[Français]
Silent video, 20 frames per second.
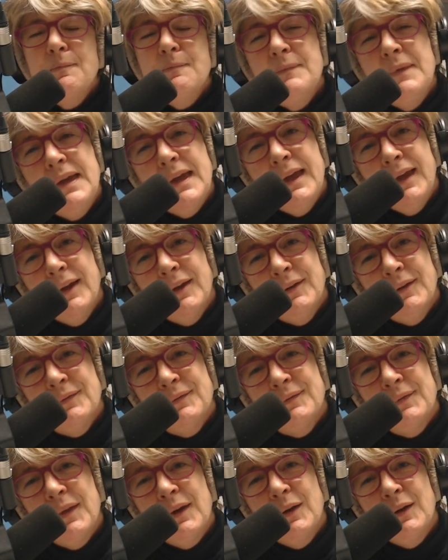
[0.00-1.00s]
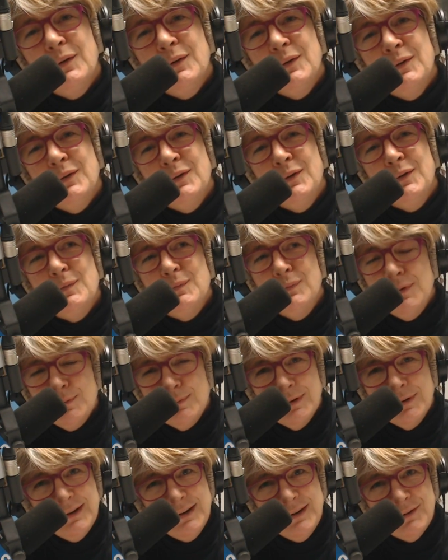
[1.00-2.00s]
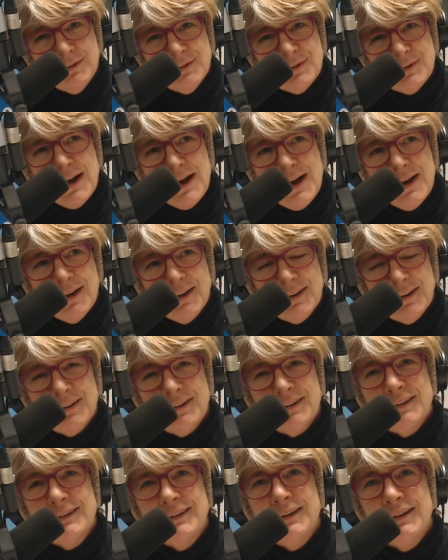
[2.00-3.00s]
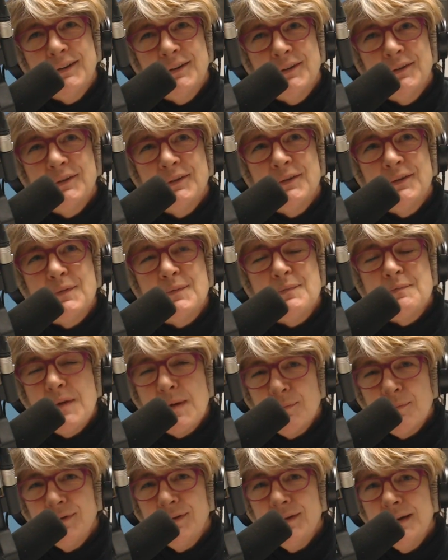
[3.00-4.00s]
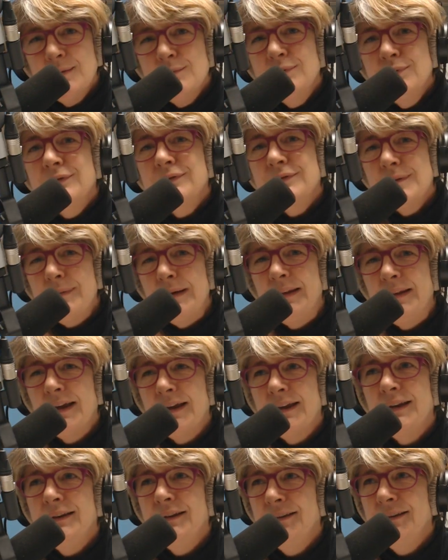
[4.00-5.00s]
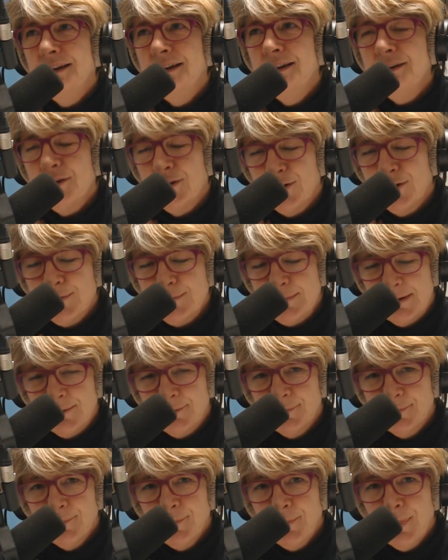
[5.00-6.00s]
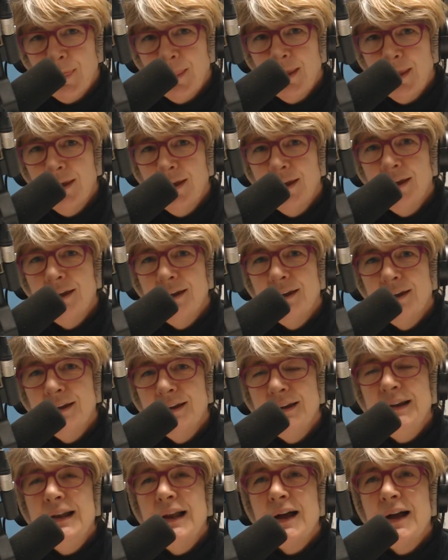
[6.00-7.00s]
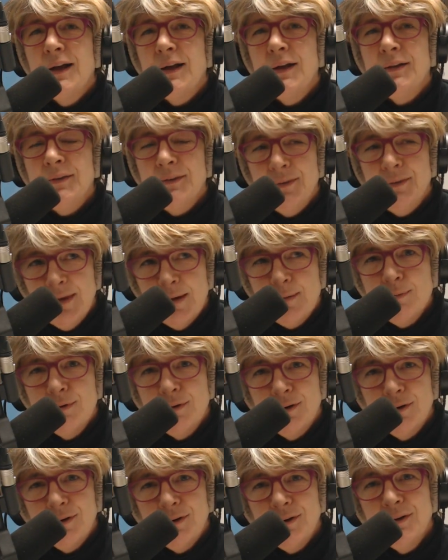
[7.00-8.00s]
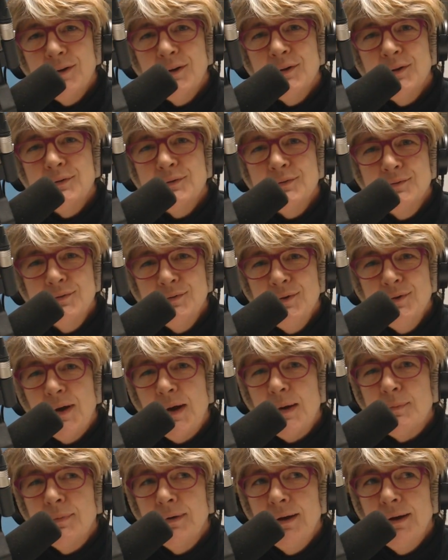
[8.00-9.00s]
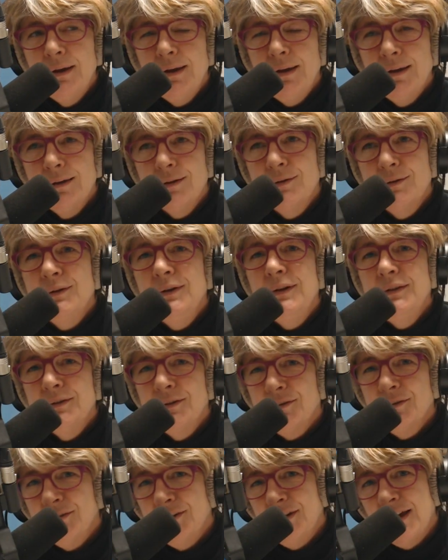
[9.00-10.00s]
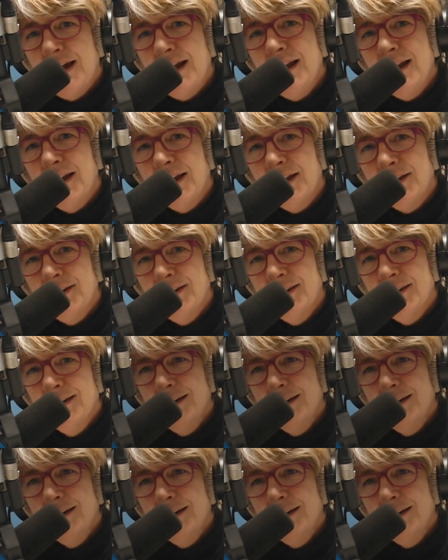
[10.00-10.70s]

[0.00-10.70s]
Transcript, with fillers: Mais le plus beau de l'histoire, c'est que même si les besoins matériels étaient énormes, il a d'abord voulu rappeler que l'essentiel,